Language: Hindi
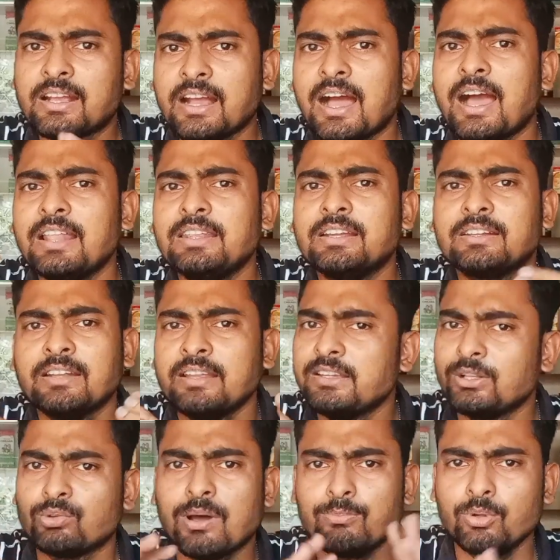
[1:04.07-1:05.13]
है कहाँ लिखना
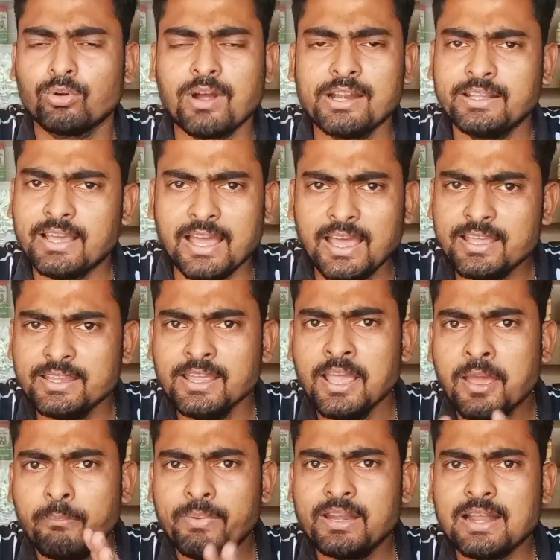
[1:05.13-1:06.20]
है ये तो आप लोगों को आइडिया है ही
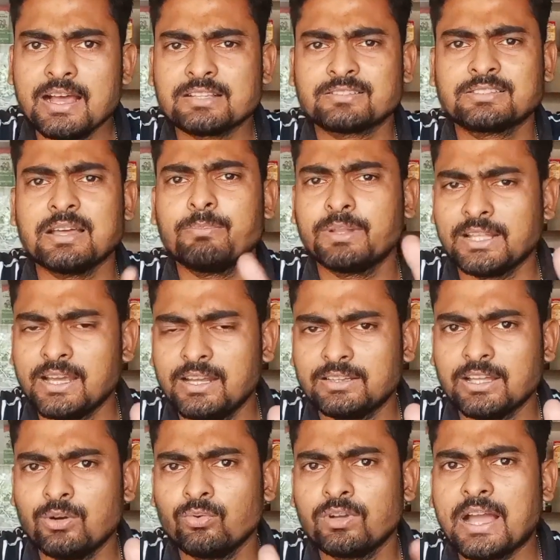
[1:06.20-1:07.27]
मैं रास्ता बता
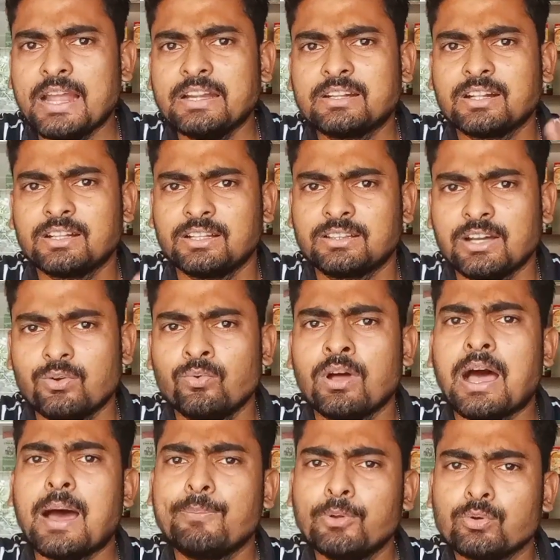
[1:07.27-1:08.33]
देता हूँ गाइड कर देता
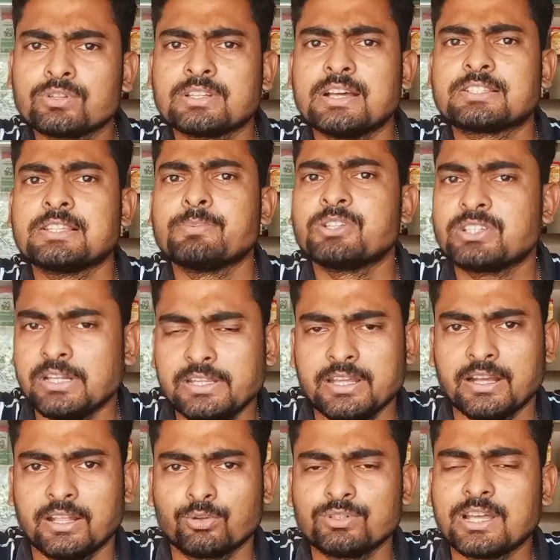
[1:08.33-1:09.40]
हूँ आप लोग उस रास्ते पे
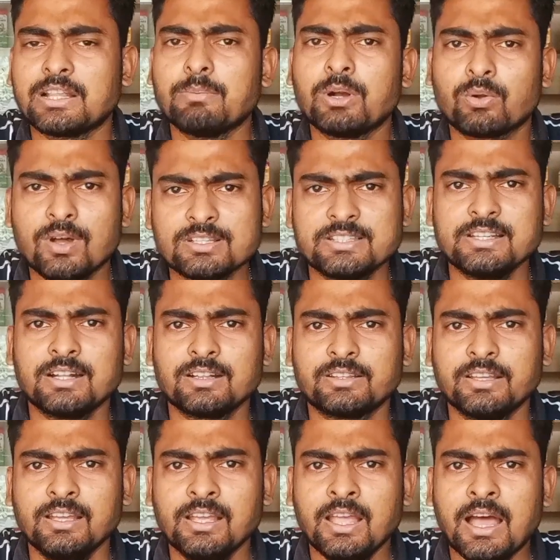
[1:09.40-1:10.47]
चलिएगा तो ज़्यादा बकवास नहीं
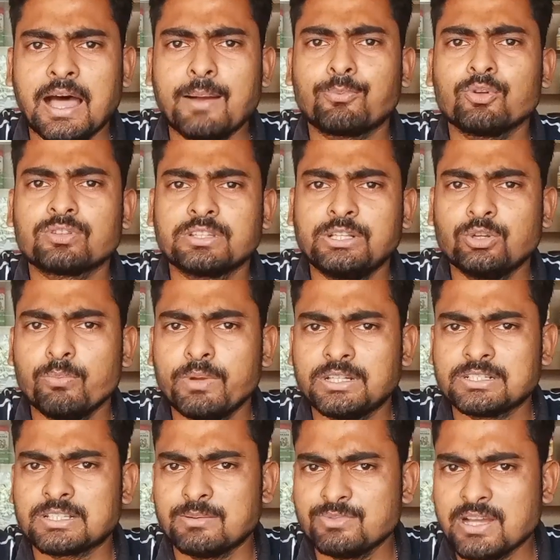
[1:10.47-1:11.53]
करते हैं आपको तीनों
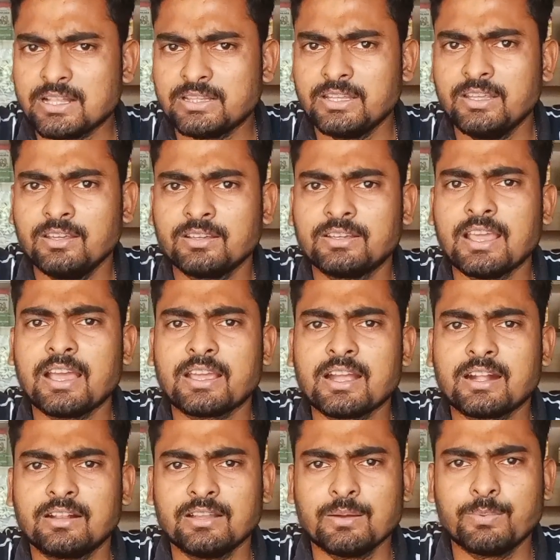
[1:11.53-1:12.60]
मेथड समझाते हैं क्या
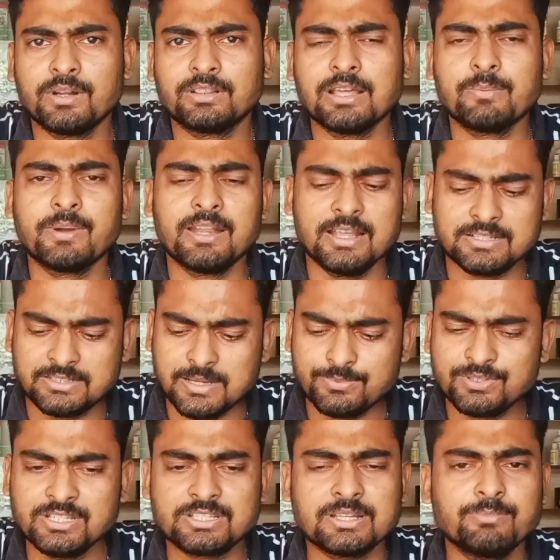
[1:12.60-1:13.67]
क्या करना पड़ता है पहला
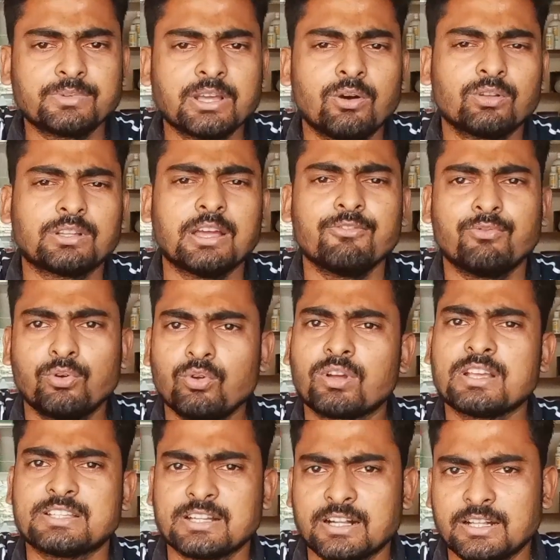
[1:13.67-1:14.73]
स्टेप सिस्टम क्या होता है
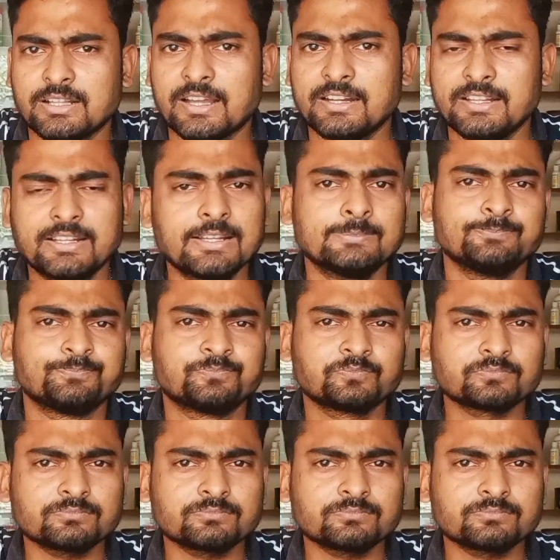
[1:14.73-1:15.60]
फॉलो कैसे करना है ठीक है